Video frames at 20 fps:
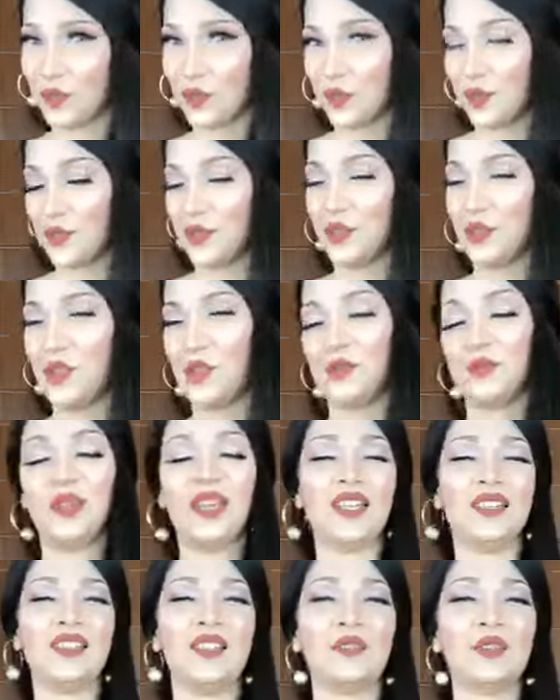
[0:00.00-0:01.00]
সুন্দর সুন্দর ছবি
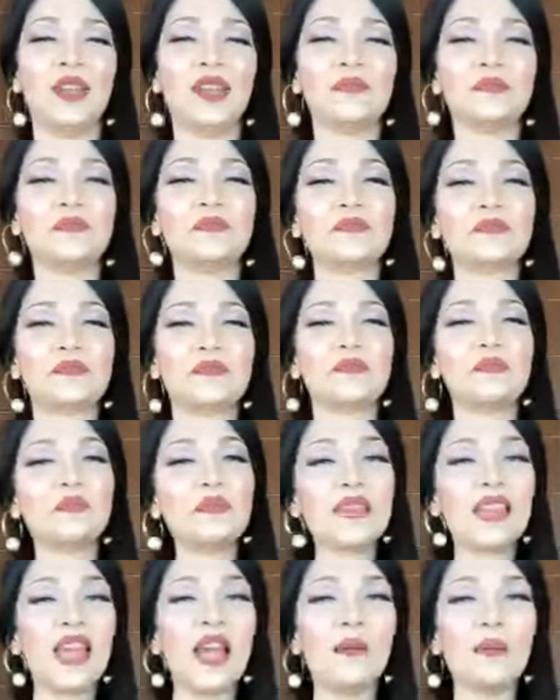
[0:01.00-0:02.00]
আছে ওকে
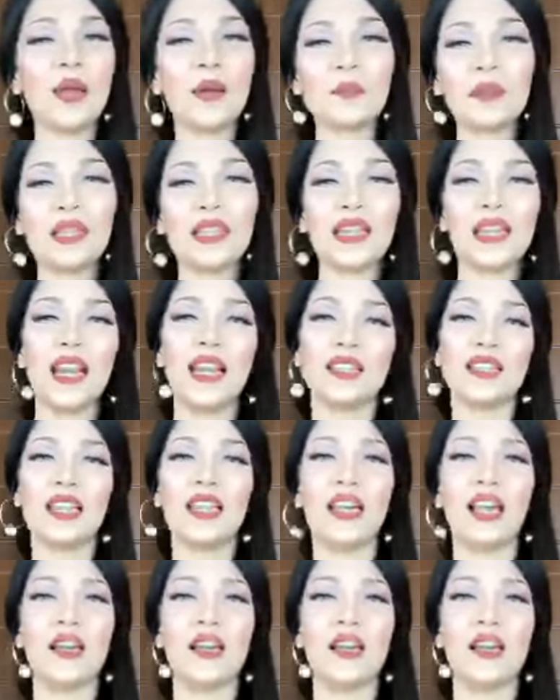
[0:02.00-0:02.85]
আমি আপনাদেরকে আজকে